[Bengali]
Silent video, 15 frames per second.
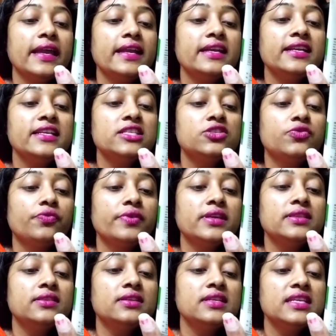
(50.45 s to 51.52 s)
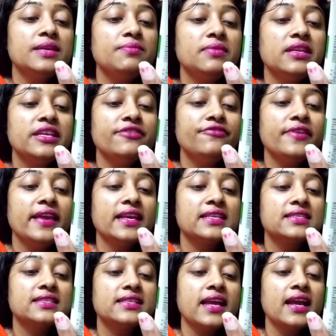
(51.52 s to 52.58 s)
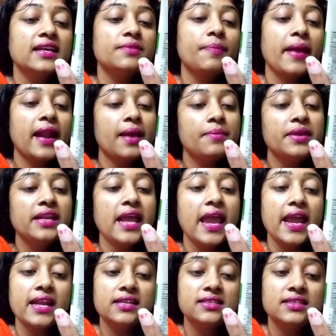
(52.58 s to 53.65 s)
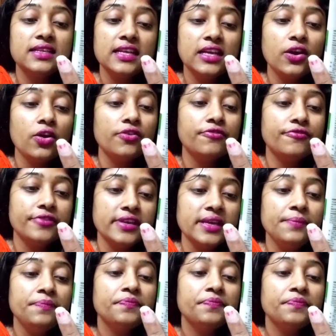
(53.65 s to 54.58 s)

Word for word: এন্ডিস্ট উইথ নিম লিভ এক্সট্র্যাক্ট প্যারাবিন অ্যান্ড সিলিকন ফ্রি